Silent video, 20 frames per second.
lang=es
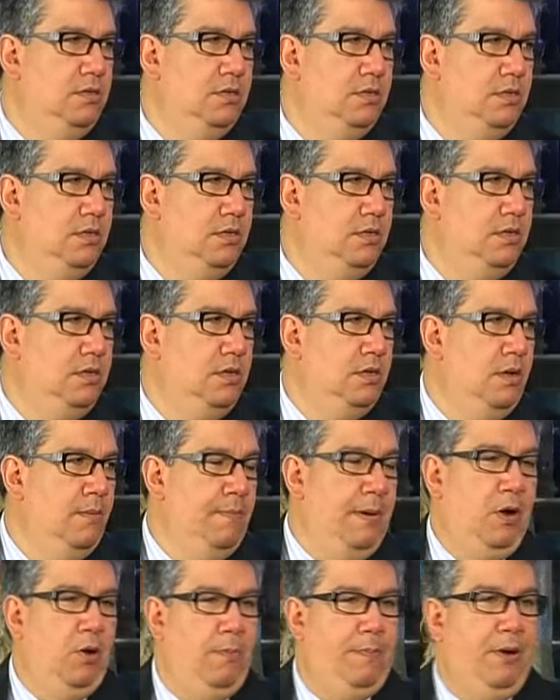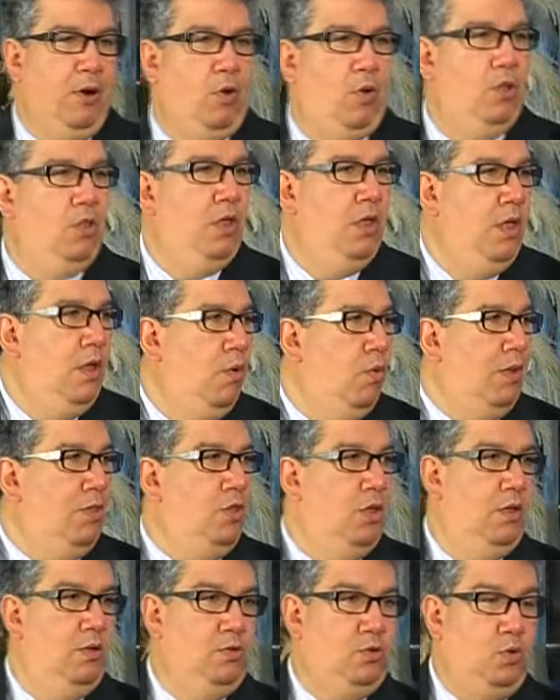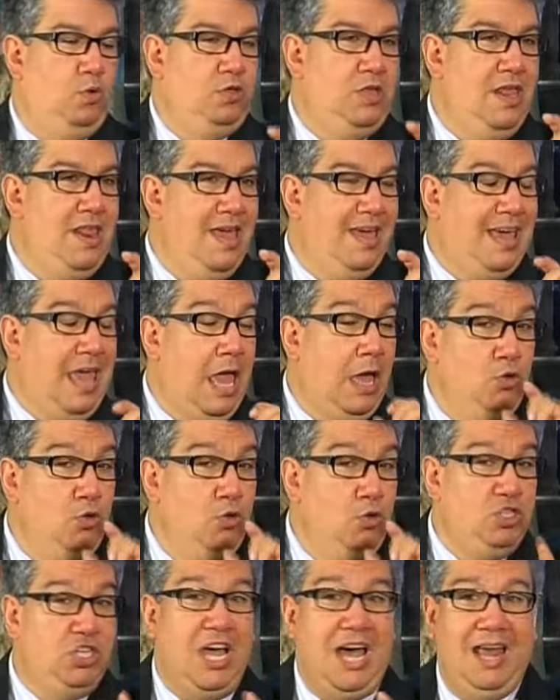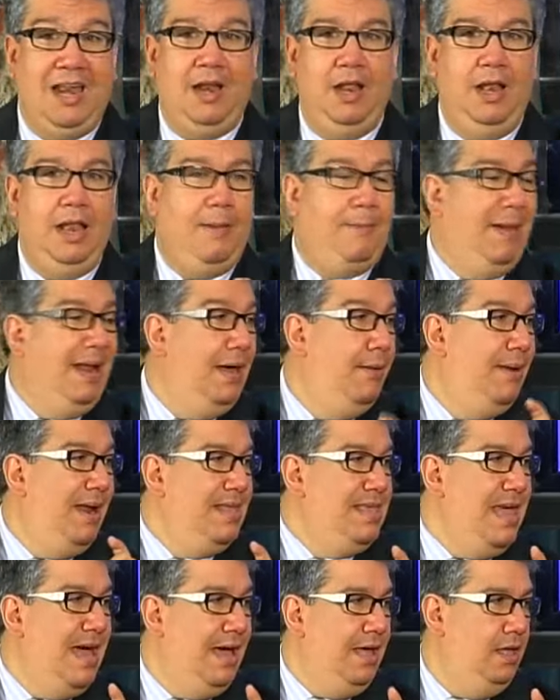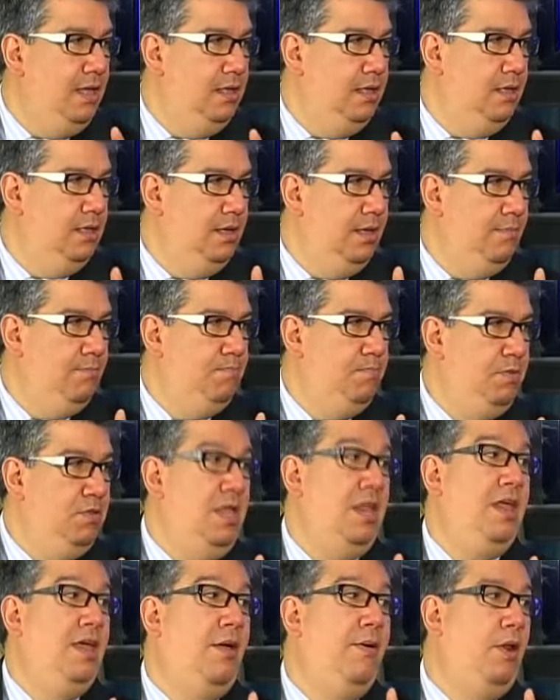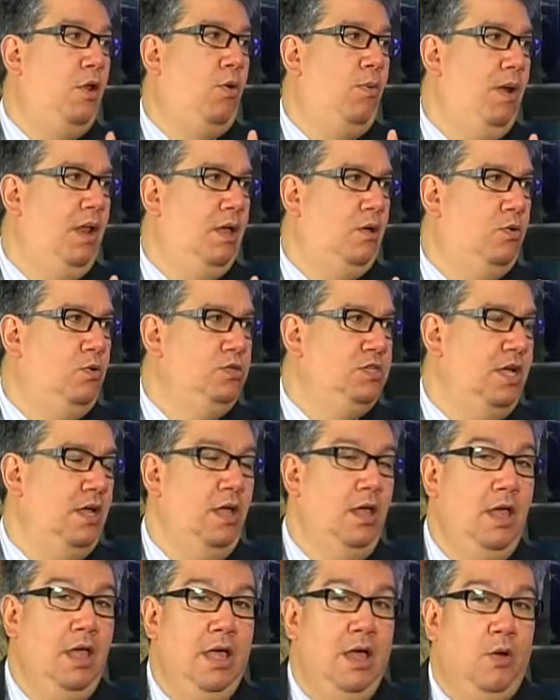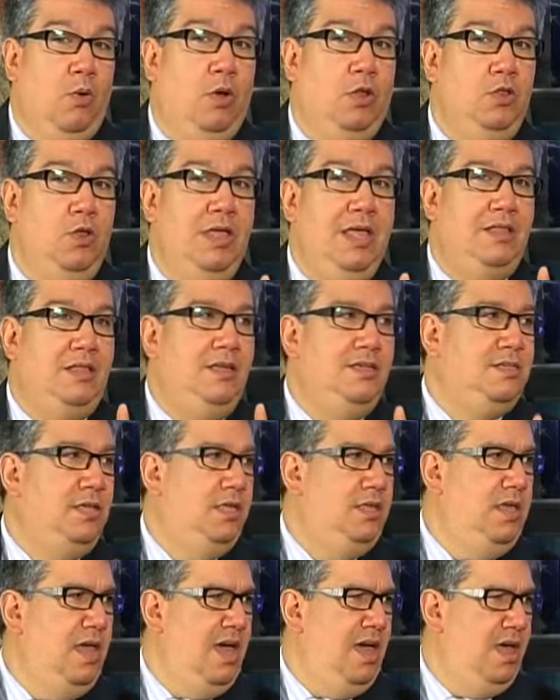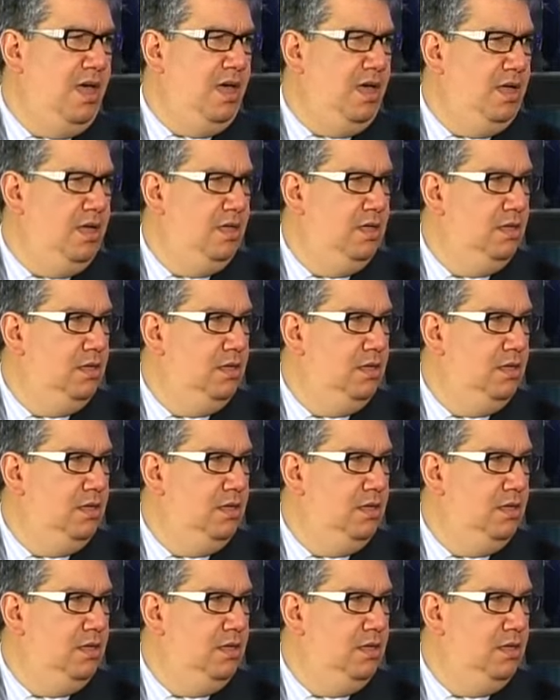Claro. Pero, pero cuando, cuando tú tienes que escuchar la palabra ya, tienes que ver cómo la escucha Cuando ella te dice ya,